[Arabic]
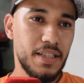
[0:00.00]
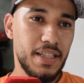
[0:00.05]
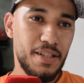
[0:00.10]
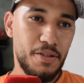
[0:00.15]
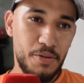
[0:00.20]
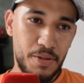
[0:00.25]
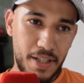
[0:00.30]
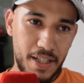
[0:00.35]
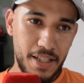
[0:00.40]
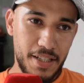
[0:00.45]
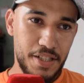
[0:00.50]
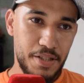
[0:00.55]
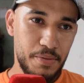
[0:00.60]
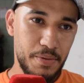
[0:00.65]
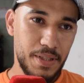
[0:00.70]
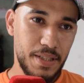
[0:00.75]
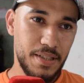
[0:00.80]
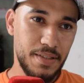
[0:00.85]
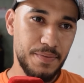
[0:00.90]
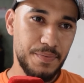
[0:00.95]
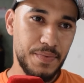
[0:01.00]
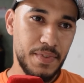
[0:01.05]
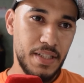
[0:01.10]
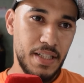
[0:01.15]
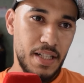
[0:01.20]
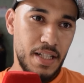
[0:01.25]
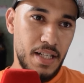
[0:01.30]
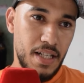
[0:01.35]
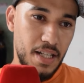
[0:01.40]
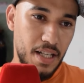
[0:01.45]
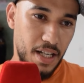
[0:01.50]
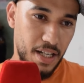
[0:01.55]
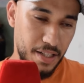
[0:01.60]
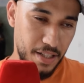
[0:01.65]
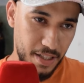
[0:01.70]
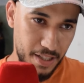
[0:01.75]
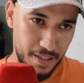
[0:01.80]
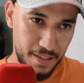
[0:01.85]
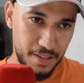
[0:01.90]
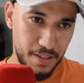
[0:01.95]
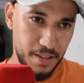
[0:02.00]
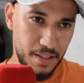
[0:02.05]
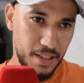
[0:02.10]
كيكون رخيص شويه حنا